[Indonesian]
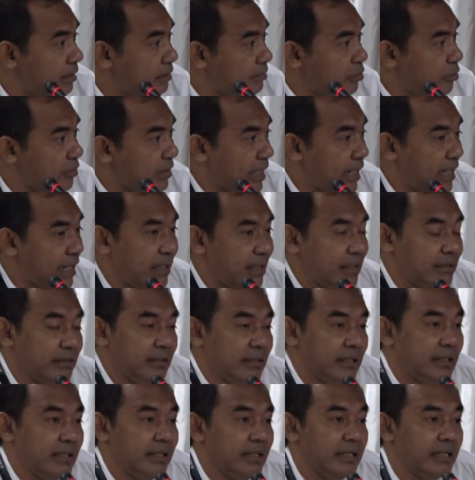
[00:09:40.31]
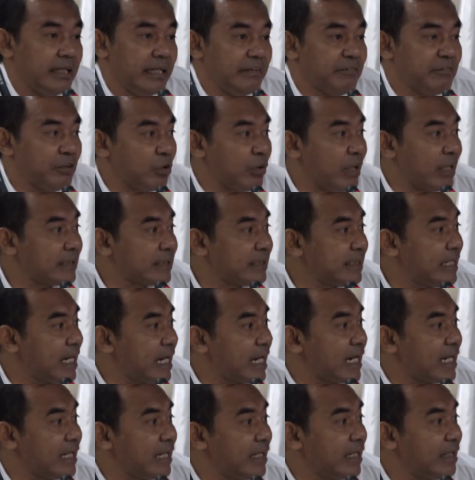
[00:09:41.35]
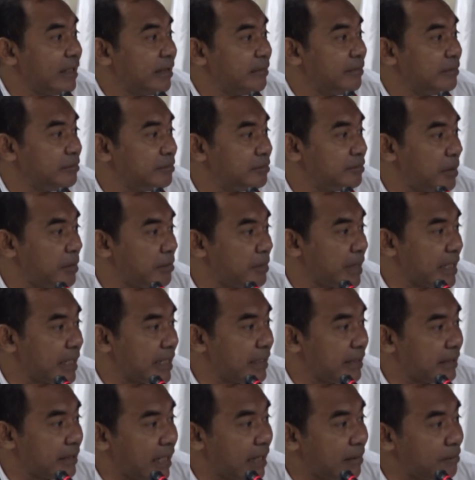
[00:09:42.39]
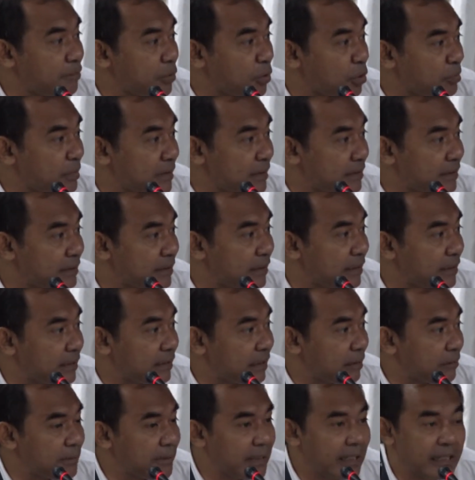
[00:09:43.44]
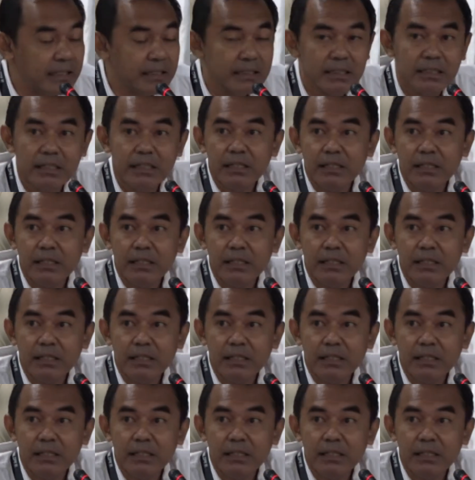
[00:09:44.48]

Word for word: kewenangan uh, eh, evaluasi dari pemerintah provinsi. Tapi kan